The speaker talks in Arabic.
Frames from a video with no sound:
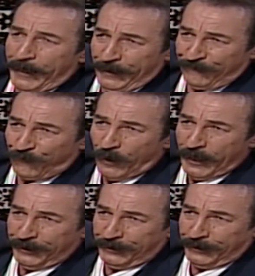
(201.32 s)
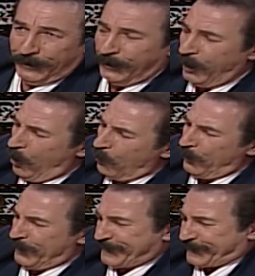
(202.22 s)
هي الفوقانيه ها.
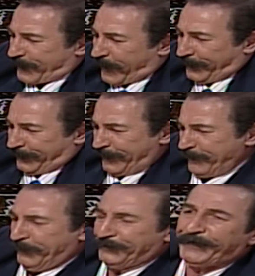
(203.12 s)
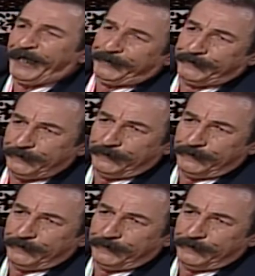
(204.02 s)
والاستراليين من تحت